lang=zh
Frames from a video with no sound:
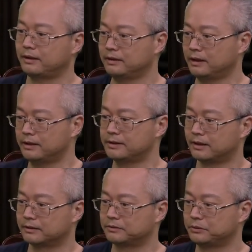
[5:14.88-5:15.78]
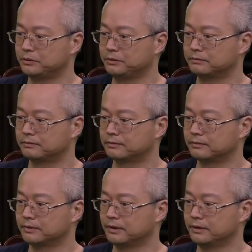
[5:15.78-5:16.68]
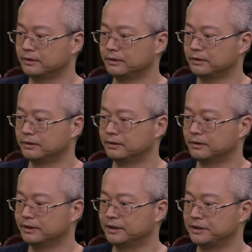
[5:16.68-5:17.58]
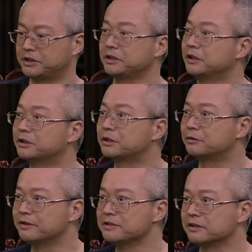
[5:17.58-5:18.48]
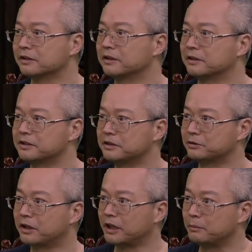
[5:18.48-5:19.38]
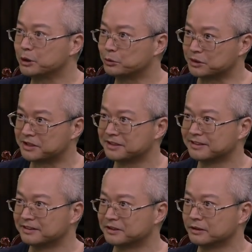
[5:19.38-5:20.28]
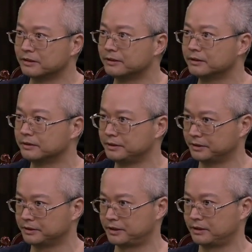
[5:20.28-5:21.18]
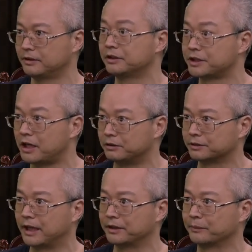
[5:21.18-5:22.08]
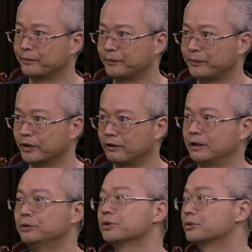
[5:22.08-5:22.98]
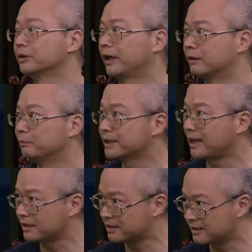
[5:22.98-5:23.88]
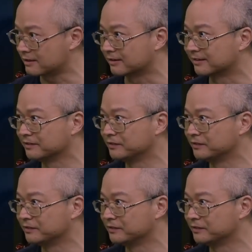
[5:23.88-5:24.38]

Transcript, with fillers: 它应该来讲就是说，呃。是一个知识分子，可能是有点扬眉吐气的一个一个一个是一个朝代，是吧？因为宋代人不杀士，